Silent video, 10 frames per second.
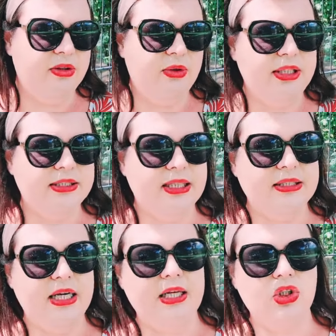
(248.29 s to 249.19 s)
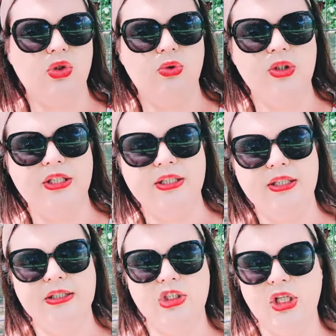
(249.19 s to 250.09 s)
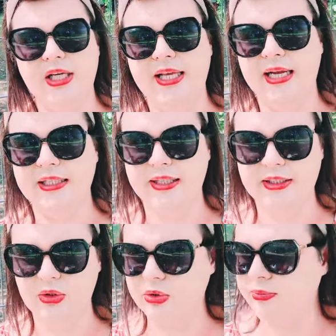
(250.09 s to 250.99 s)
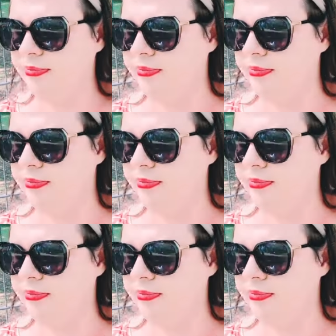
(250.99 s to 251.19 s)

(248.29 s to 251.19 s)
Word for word: но они сказали, что у них э, жилья нету,